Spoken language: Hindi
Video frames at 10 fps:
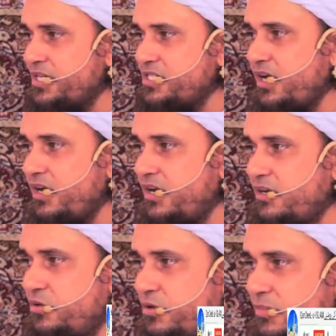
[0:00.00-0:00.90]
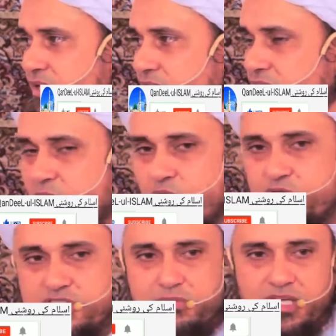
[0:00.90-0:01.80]
नजाल मिन
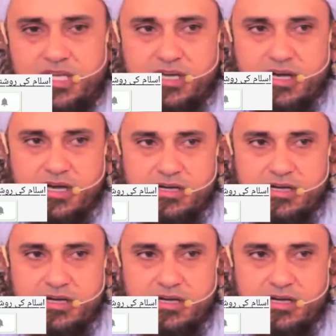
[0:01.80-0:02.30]
कबुल समिया